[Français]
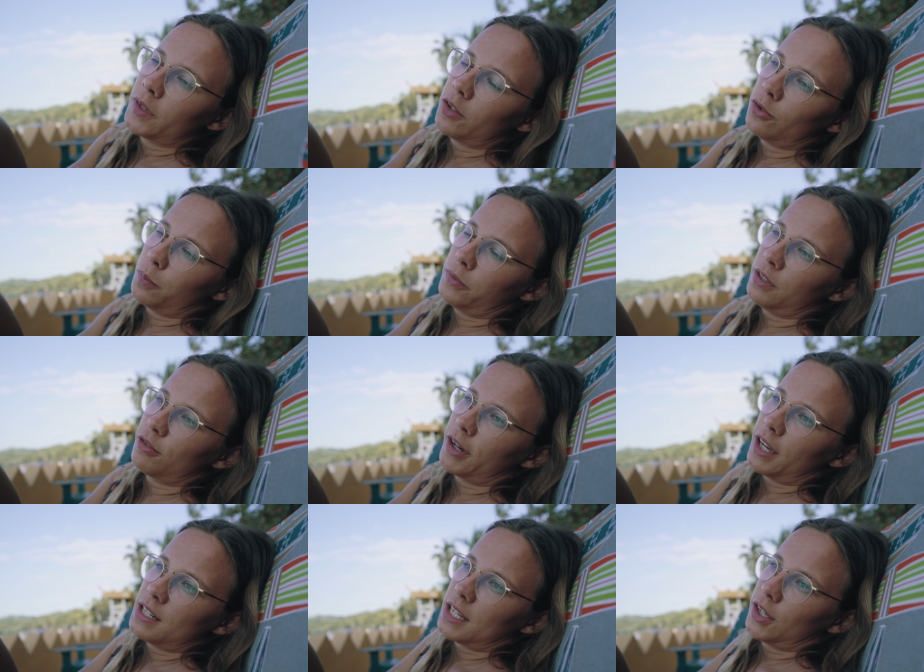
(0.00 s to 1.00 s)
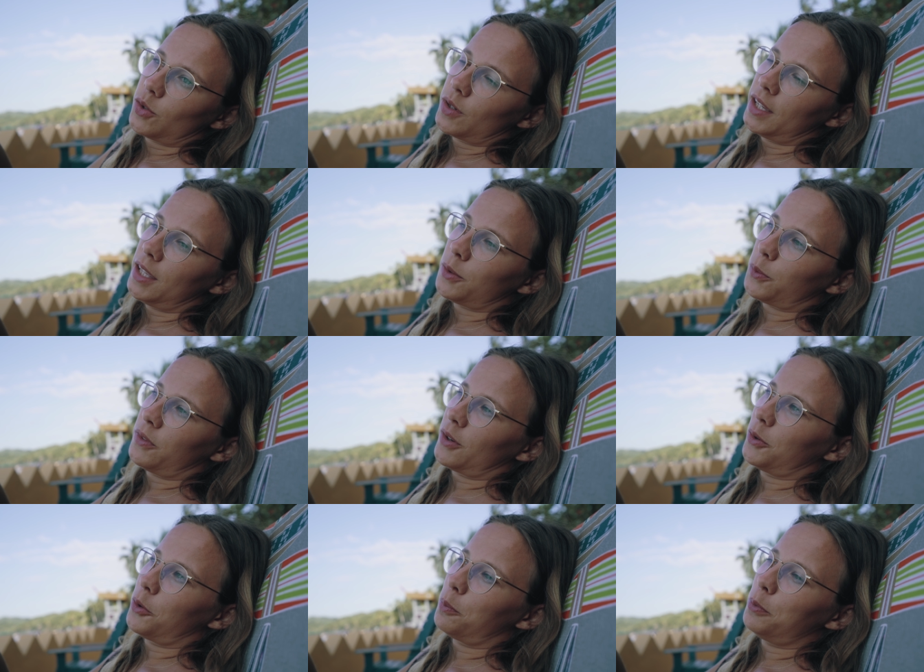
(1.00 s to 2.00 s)
Ce petit voyage avec Henri, on s'est
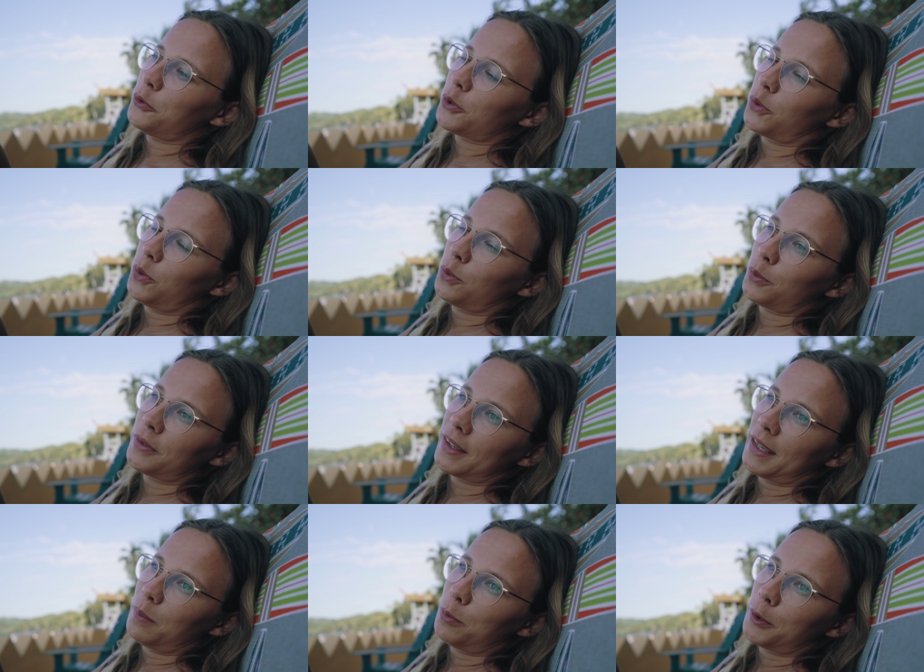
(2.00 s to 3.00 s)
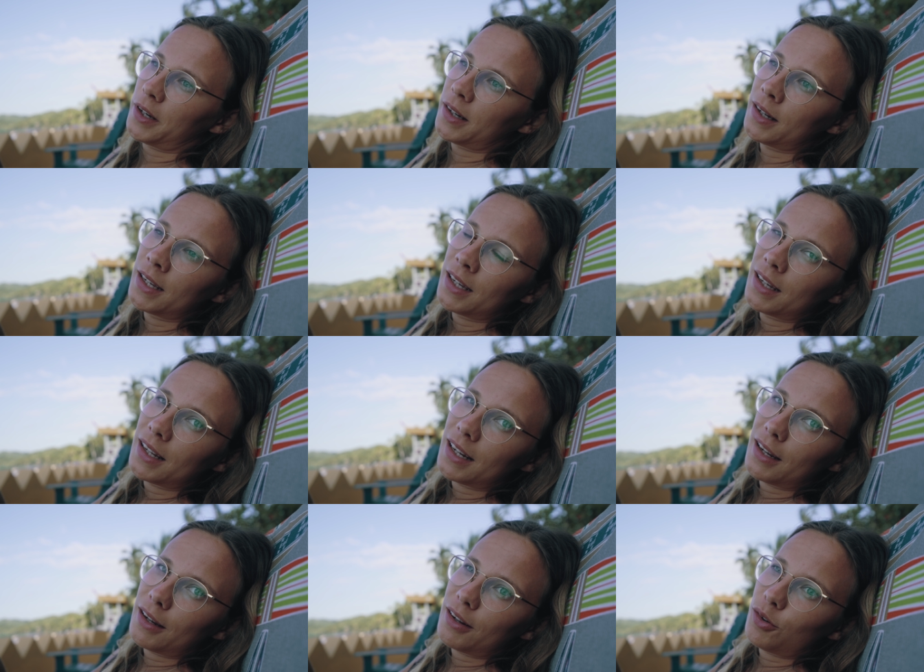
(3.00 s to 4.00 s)
encore plus rendu compte à quel point
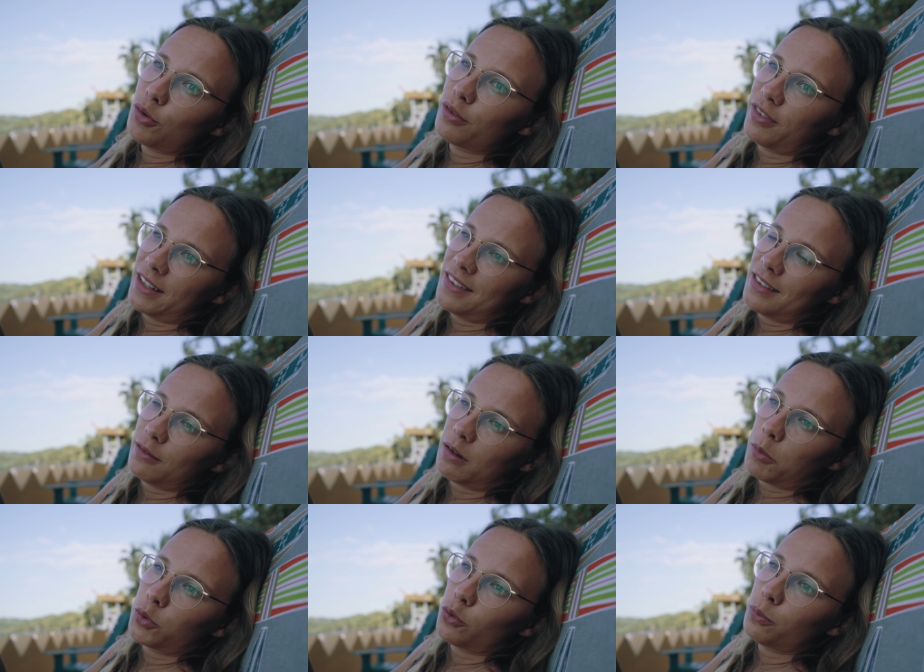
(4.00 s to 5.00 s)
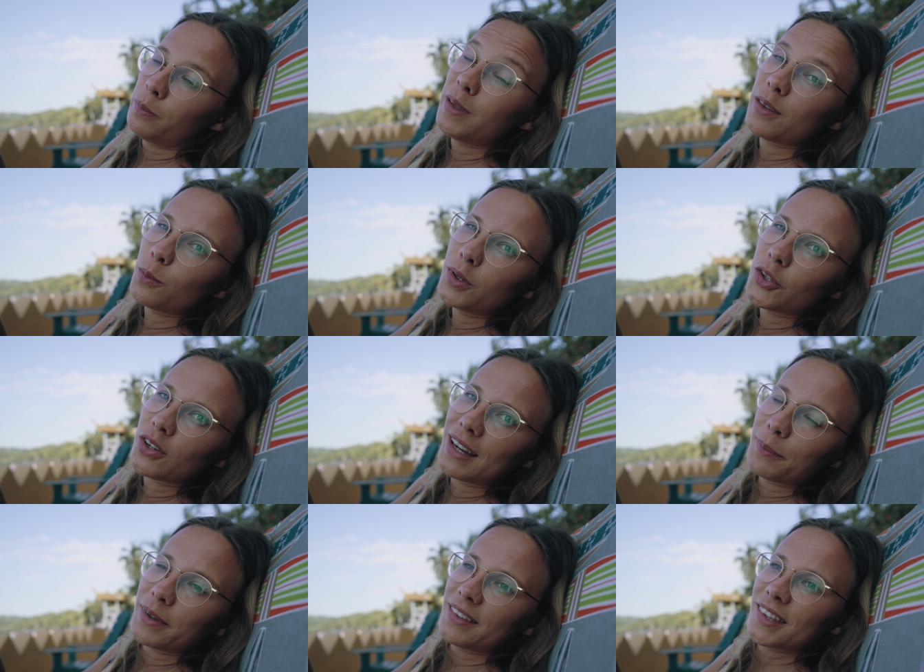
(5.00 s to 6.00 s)
le van c'était vraiment notre maison et que
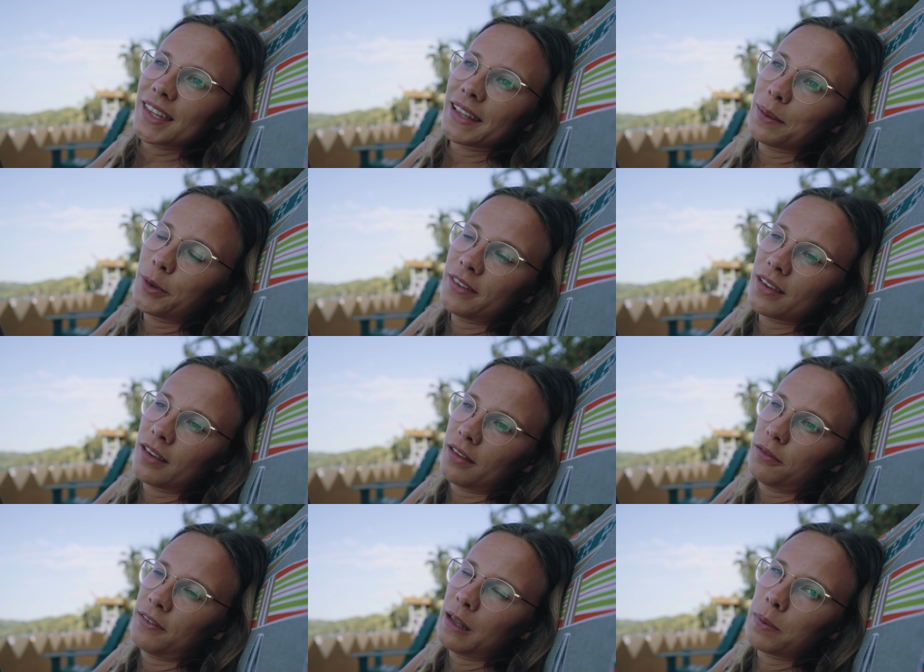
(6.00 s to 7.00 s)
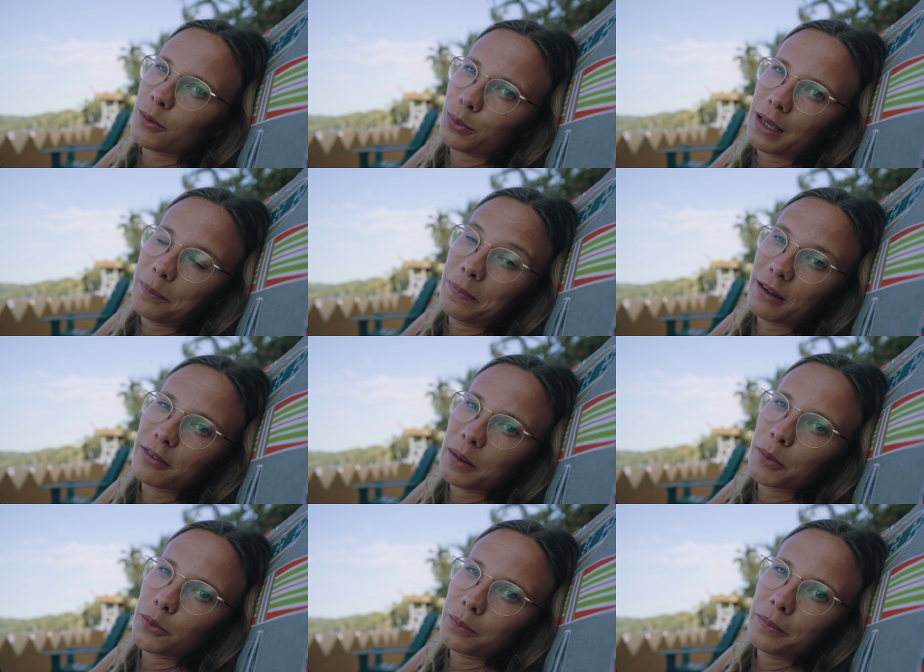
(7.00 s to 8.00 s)
là, ben, ces derniers mois, ça a été difficile parce qu'on n'avait pas
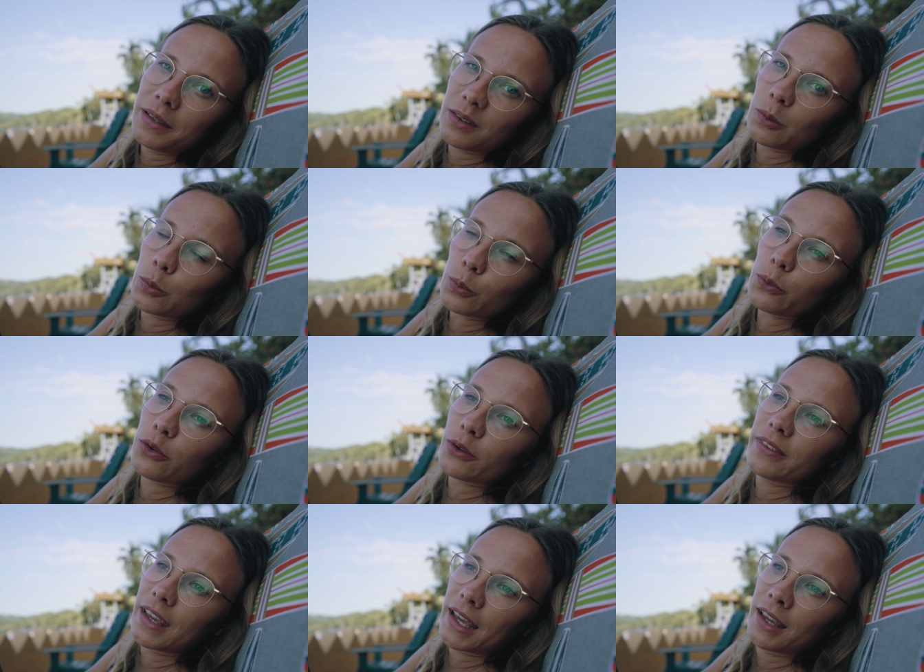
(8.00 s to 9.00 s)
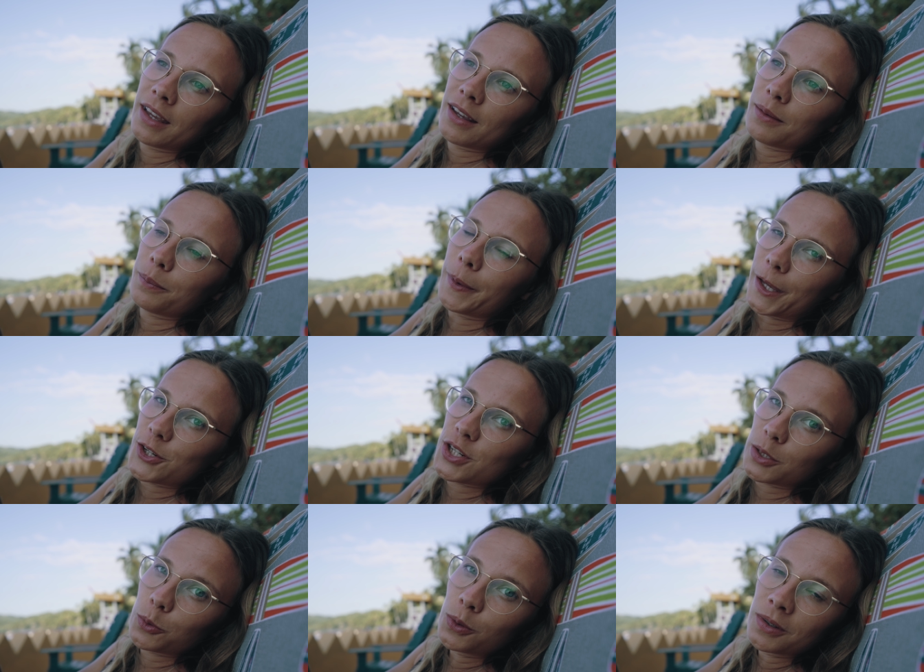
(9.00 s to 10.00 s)
vraiment de maison où on sentait ben,
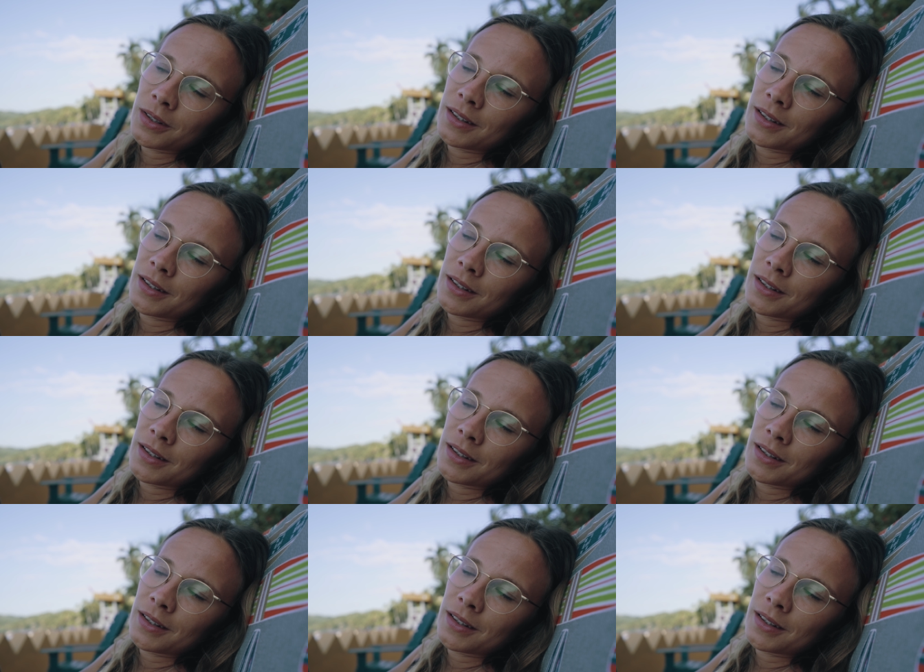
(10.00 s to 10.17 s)
chez nous.